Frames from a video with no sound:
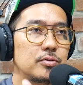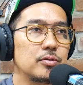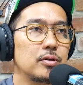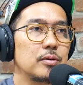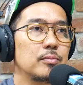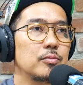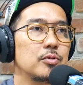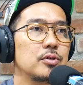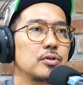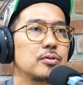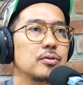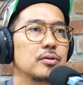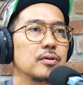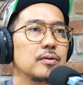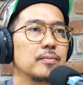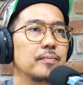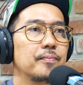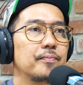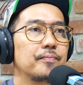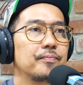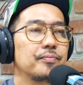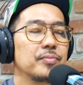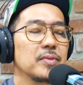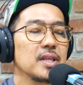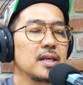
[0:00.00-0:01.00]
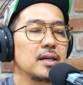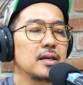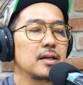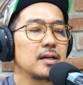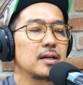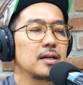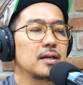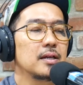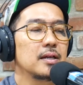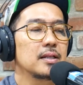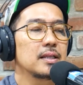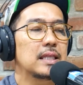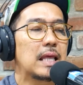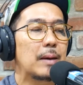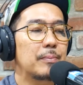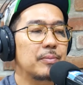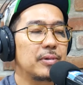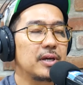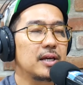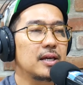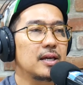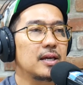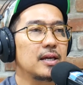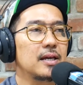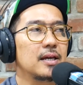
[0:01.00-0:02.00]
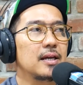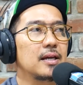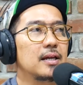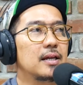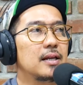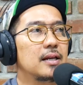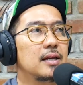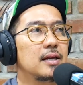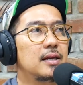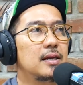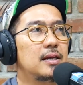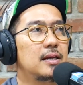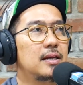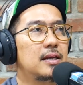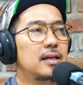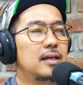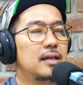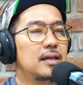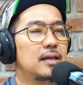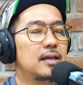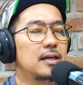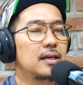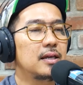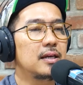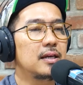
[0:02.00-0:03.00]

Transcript: sudah muncul. Hmm. Tapi di